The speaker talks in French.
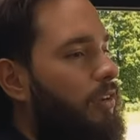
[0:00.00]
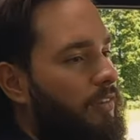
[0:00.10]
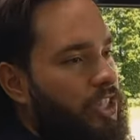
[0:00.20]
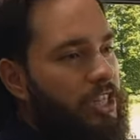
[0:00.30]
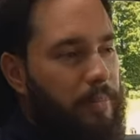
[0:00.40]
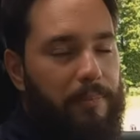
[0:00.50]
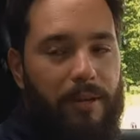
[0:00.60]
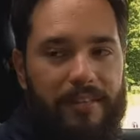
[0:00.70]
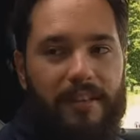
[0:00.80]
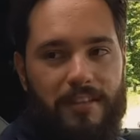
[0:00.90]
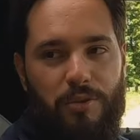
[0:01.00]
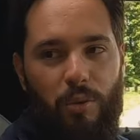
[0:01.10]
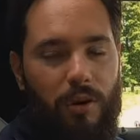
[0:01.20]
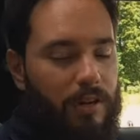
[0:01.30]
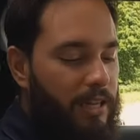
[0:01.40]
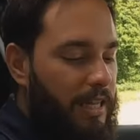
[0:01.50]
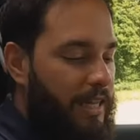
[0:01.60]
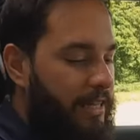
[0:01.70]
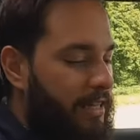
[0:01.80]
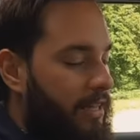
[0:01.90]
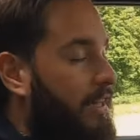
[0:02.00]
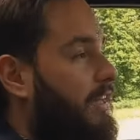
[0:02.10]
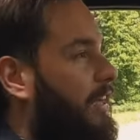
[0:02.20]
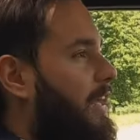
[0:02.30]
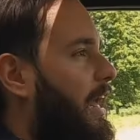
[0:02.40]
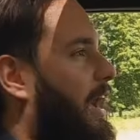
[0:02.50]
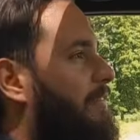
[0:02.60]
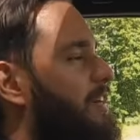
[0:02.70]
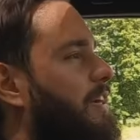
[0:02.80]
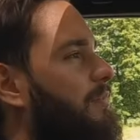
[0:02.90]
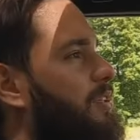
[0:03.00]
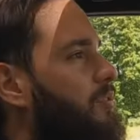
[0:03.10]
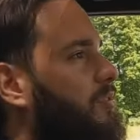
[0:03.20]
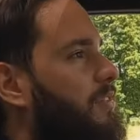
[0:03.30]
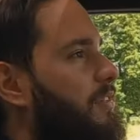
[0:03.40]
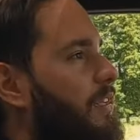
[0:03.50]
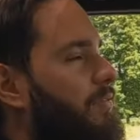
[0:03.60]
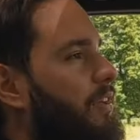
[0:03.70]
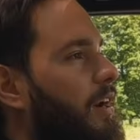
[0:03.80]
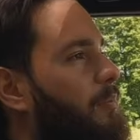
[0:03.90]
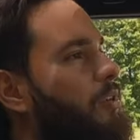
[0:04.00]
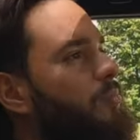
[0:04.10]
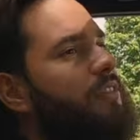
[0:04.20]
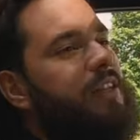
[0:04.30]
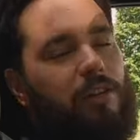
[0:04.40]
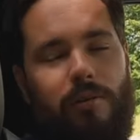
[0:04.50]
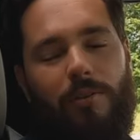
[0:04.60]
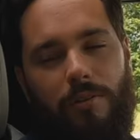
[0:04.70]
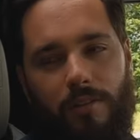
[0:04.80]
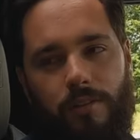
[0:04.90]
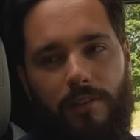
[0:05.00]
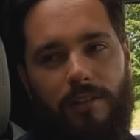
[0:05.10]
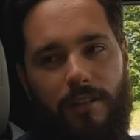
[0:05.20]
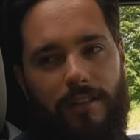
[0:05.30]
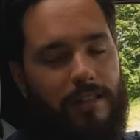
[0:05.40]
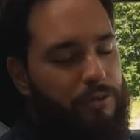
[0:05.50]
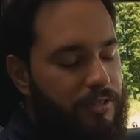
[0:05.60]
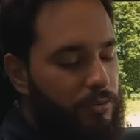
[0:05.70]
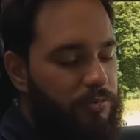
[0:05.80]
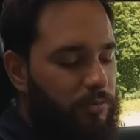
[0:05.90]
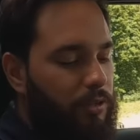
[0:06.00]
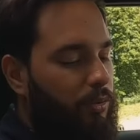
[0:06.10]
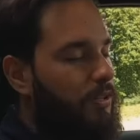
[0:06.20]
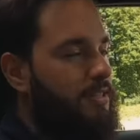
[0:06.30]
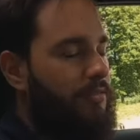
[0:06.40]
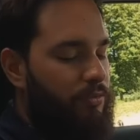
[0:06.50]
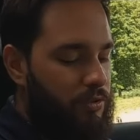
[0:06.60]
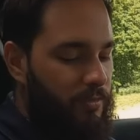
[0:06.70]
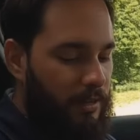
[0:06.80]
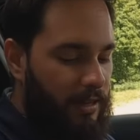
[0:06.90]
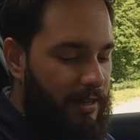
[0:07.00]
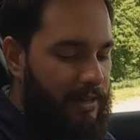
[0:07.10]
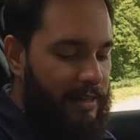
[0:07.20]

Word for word: Alors déjà, t'as pas plein de traces de doigts et avec l'habitude, ça devient un peu comme une télécommande. Ah. tu sais où sont les trucs et ça fonctionne bien.